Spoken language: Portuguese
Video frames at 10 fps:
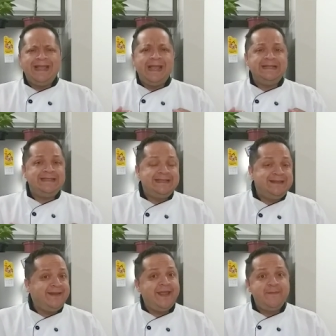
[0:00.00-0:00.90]

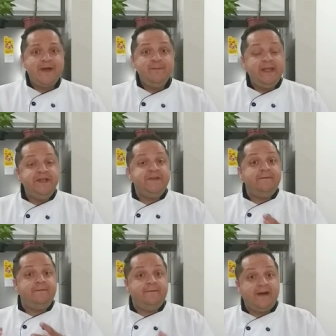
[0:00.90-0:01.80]
extremamente
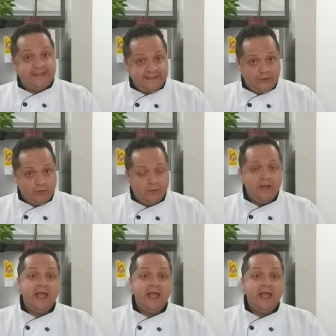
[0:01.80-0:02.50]
fácil.